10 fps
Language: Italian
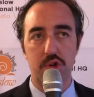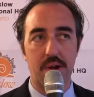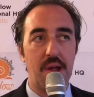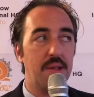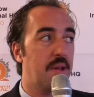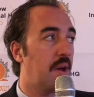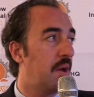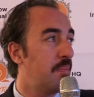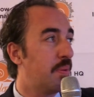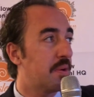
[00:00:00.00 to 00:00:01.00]

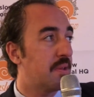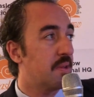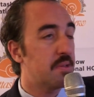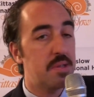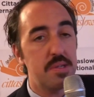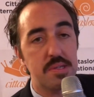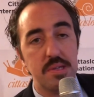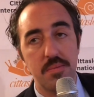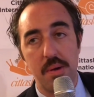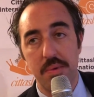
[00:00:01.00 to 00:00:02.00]
Giornata
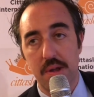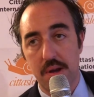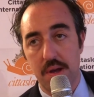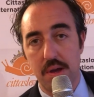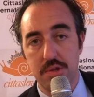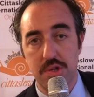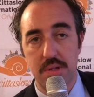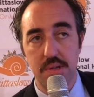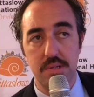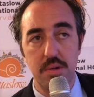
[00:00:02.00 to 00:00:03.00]
importantissima per eh,
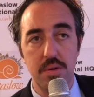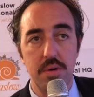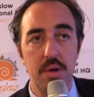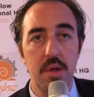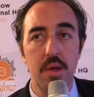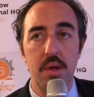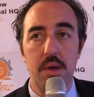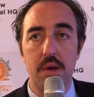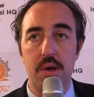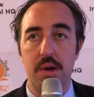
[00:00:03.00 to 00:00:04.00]
Cittaslow,
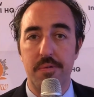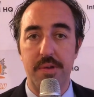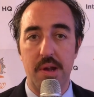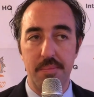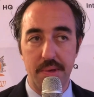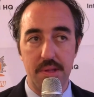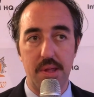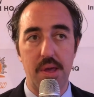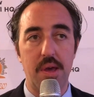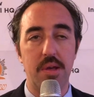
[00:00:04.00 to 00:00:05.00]
eh,
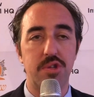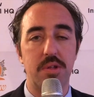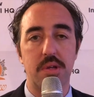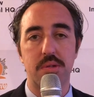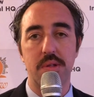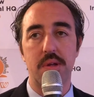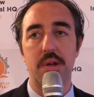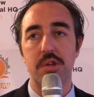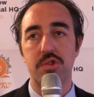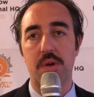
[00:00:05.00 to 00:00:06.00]
finalmente Città Slow
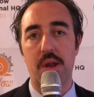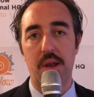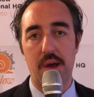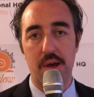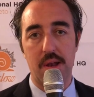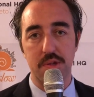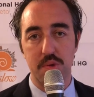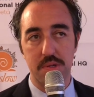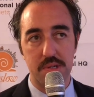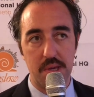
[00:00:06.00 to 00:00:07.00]
International ha la
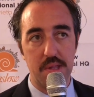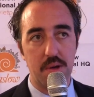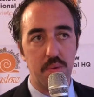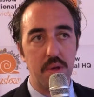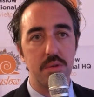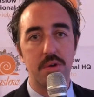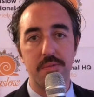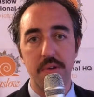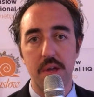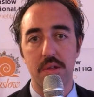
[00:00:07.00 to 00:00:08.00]
sua sede qui ad
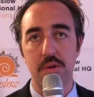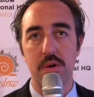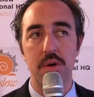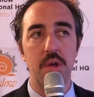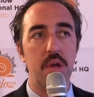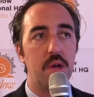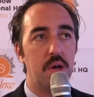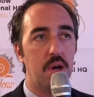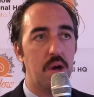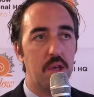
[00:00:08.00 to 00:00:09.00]
Orvieto,
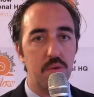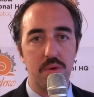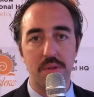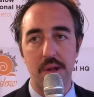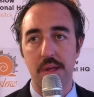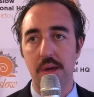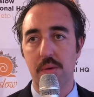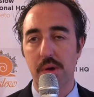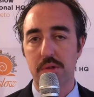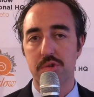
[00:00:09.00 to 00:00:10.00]
eh, in una delle
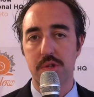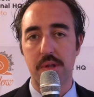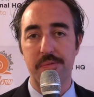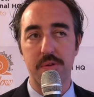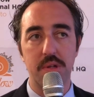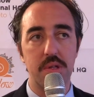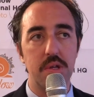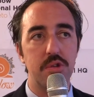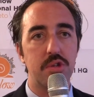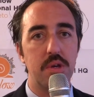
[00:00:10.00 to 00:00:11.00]
quattro città
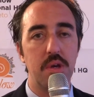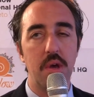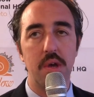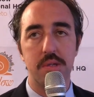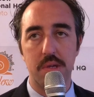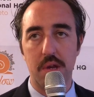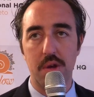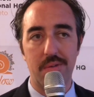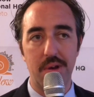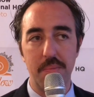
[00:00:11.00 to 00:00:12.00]
fondatrici si
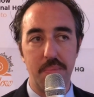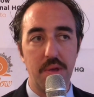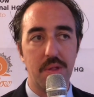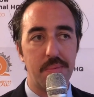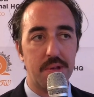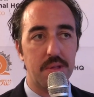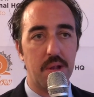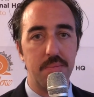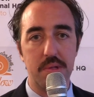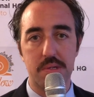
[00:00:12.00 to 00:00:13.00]
rinnova l'impegno da parte
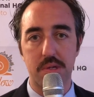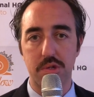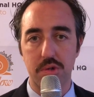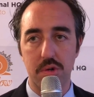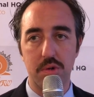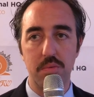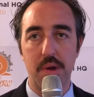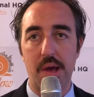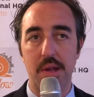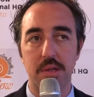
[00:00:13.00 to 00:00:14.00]
dell'amministrazione
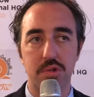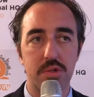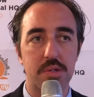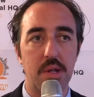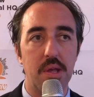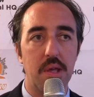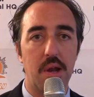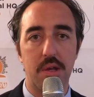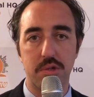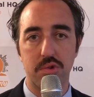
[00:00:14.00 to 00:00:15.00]
comunale di
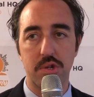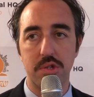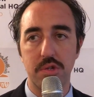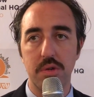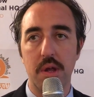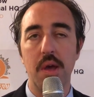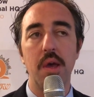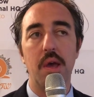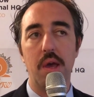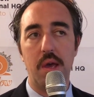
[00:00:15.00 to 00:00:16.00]
sostenere l'associazione
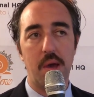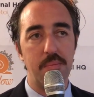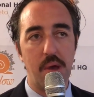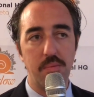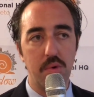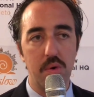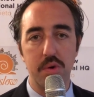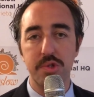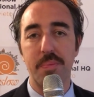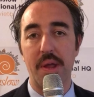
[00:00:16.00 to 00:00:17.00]
e abbiamo un
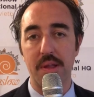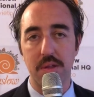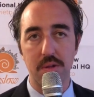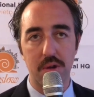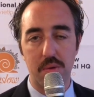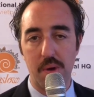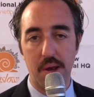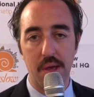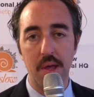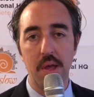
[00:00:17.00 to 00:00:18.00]
luogo splendido nel
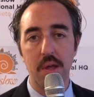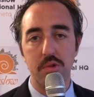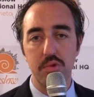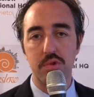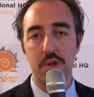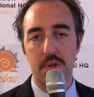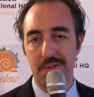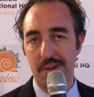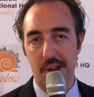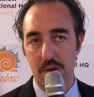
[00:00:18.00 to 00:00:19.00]
quale tutti
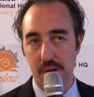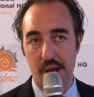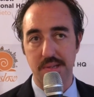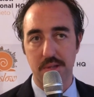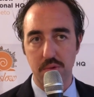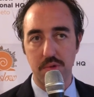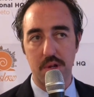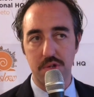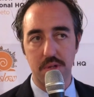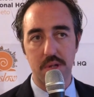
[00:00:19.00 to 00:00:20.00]
troveranno casa, tutte
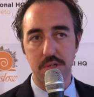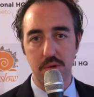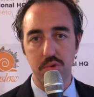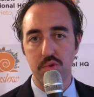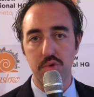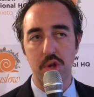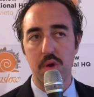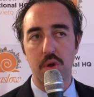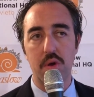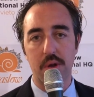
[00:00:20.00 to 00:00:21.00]
le città slow, tutti
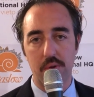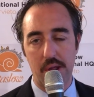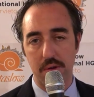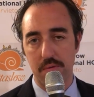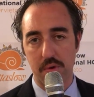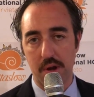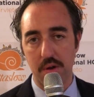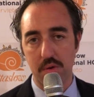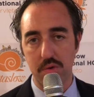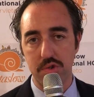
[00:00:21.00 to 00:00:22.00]
coloro che vorranno,
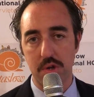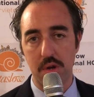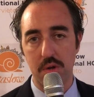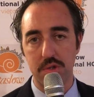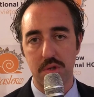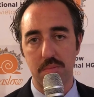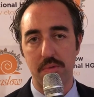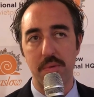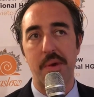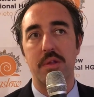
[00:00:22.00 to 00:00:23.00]
vorranno conoscere il nostro
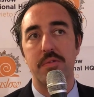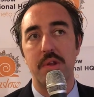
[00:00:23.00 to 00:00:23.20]
movimento.